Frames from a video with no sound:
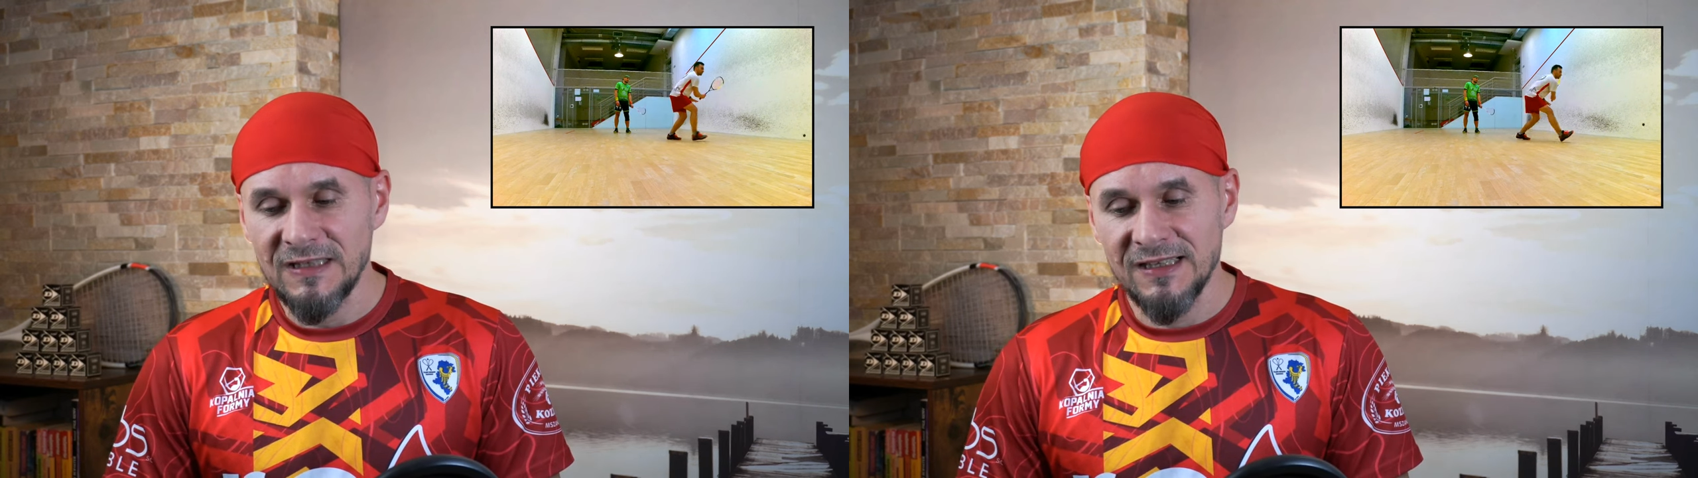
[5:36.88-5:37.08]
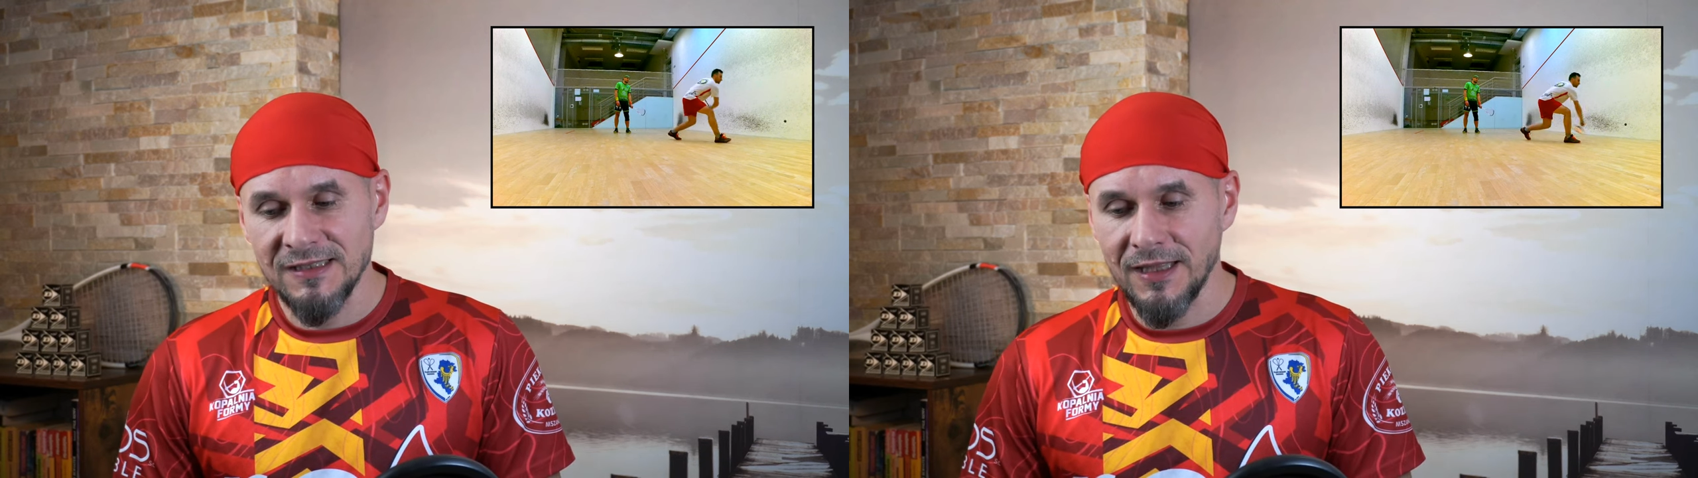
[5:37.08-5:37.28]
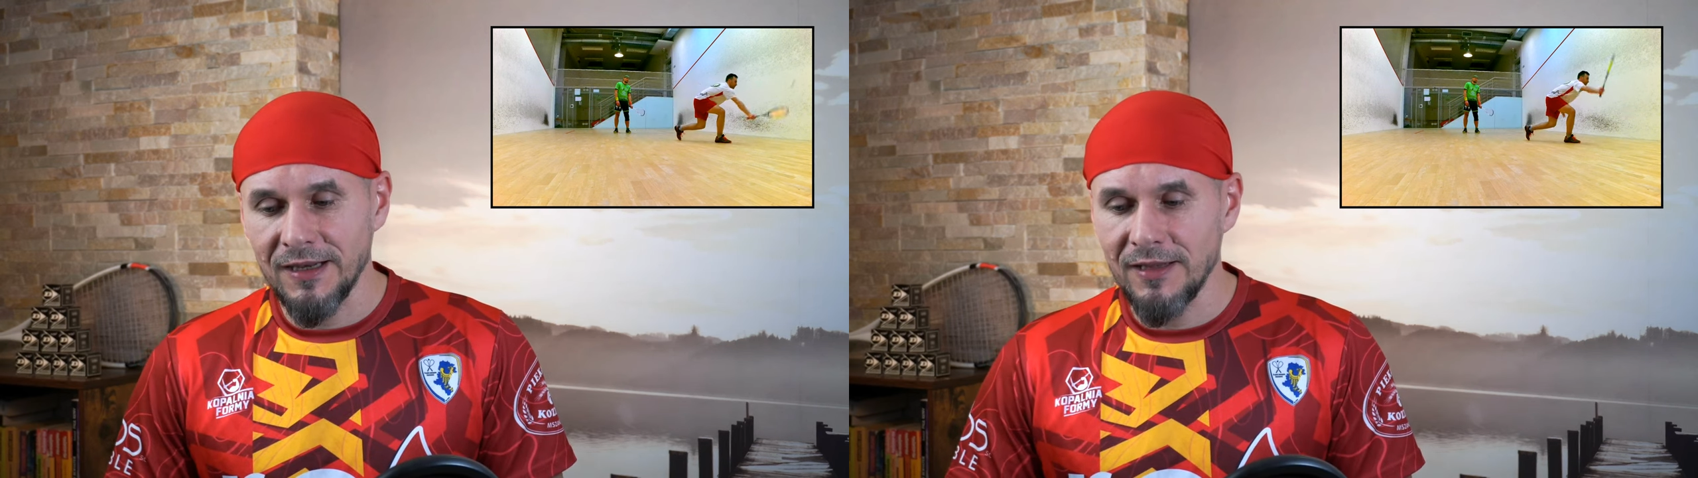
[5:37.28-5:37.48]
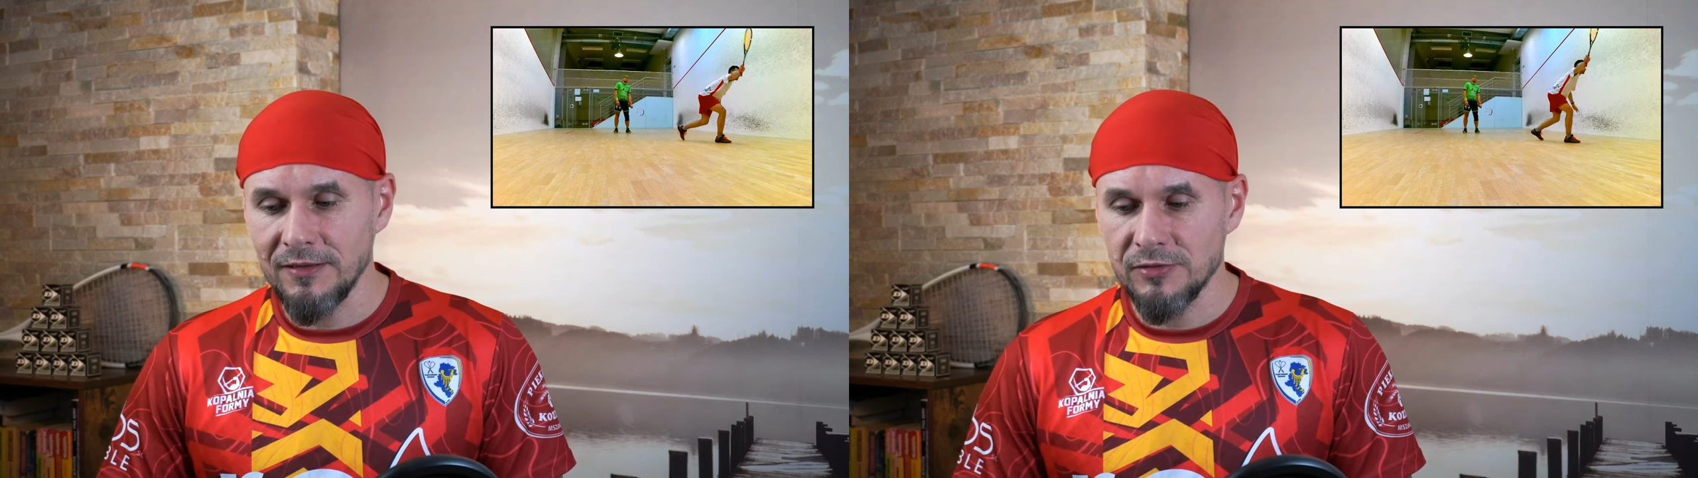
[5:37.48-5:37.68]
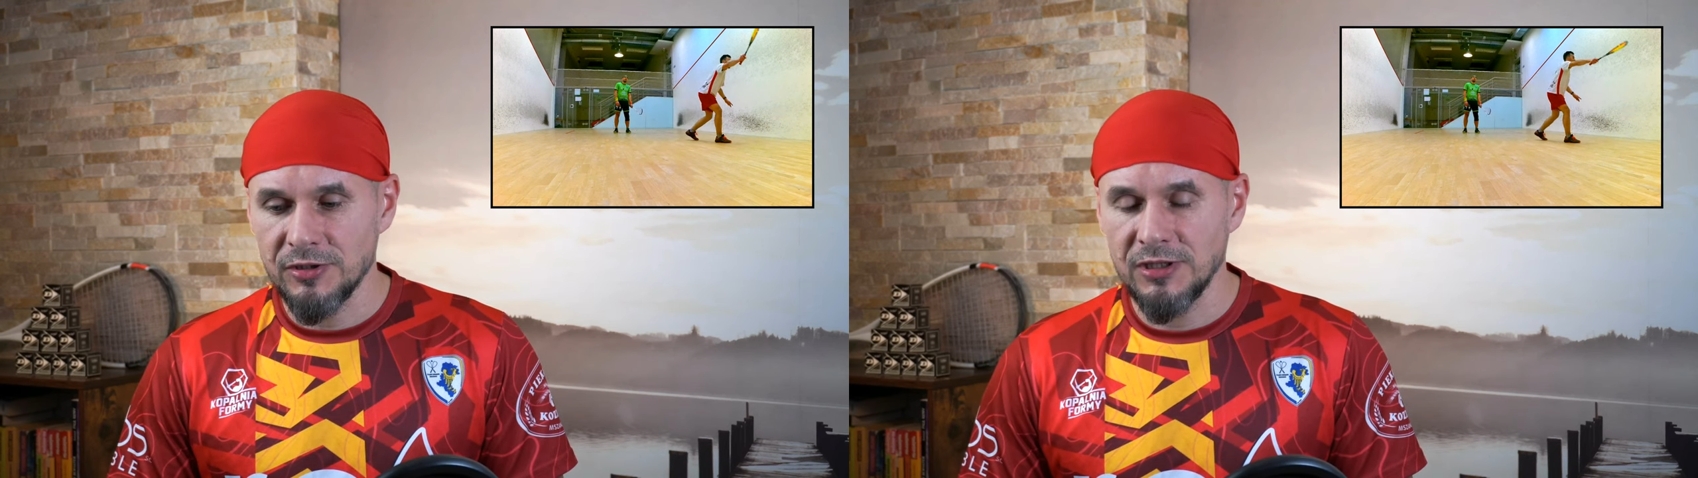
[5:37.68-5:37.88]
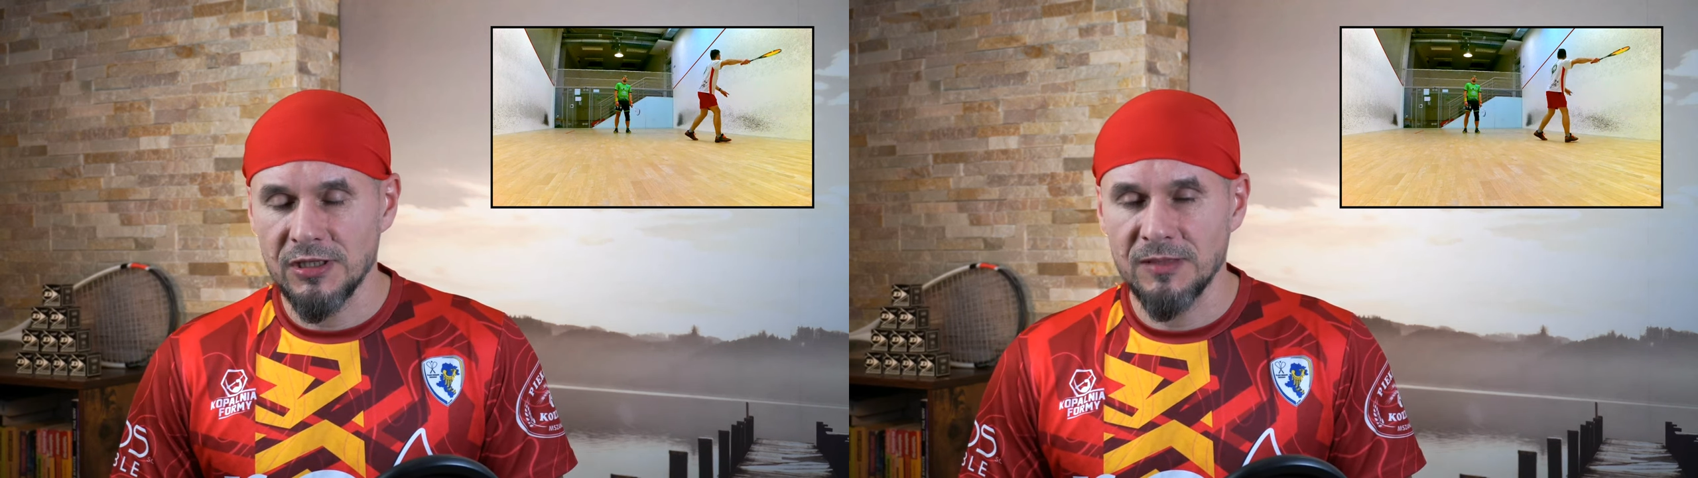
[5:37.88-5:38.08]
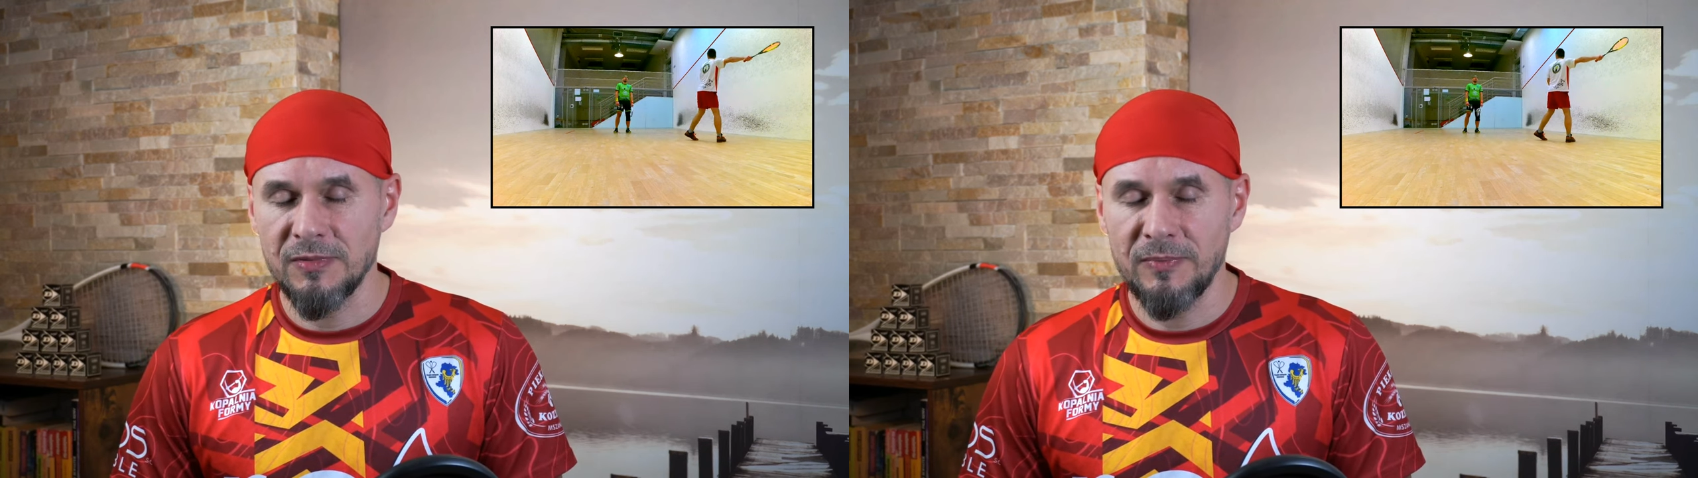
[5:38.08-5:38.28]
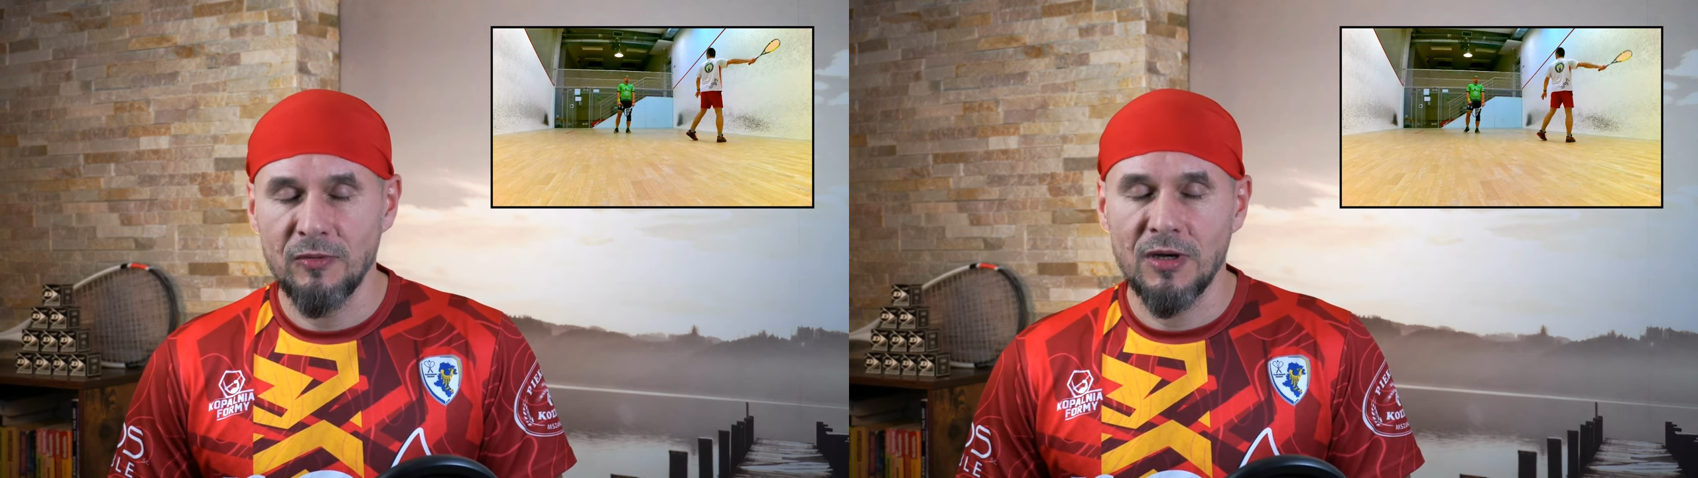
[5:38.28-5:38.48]
starając się,
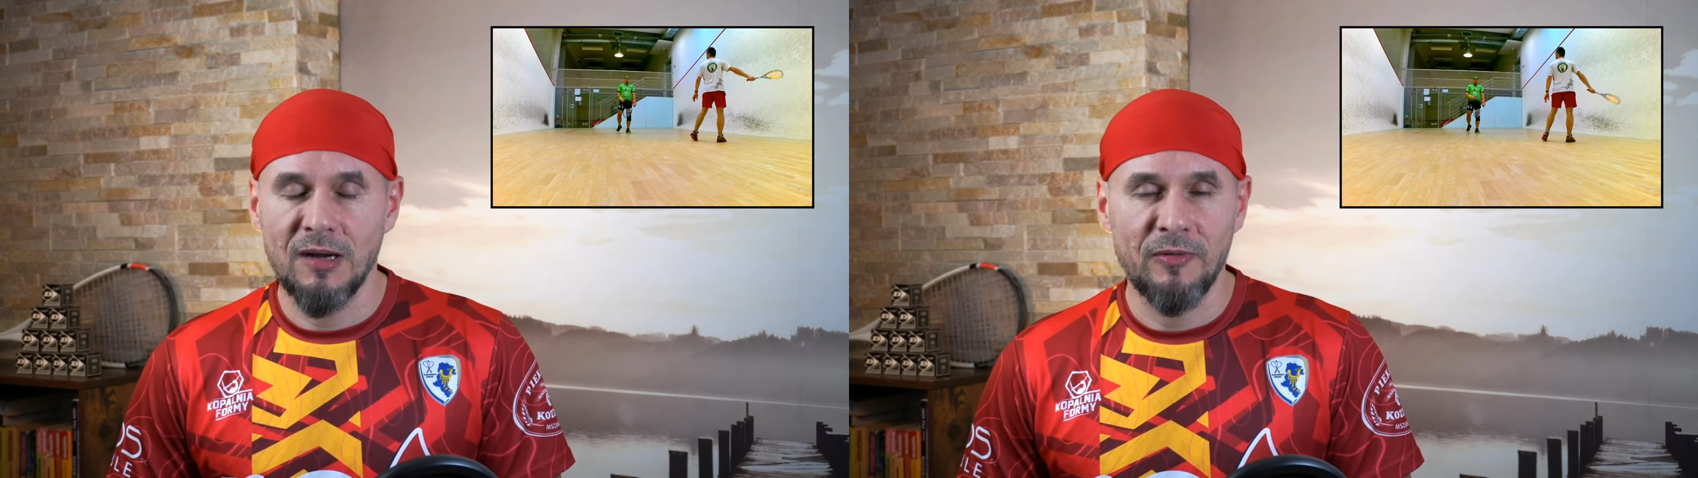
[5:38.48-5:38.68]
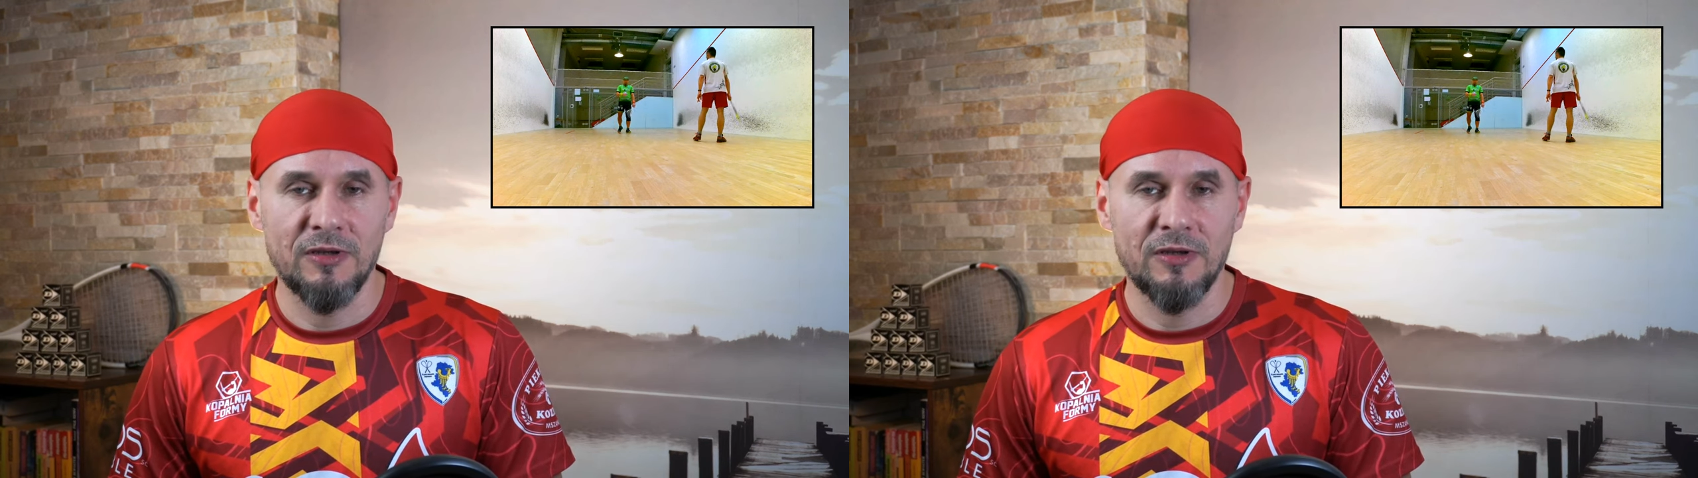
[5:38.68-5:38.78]
żeby piłka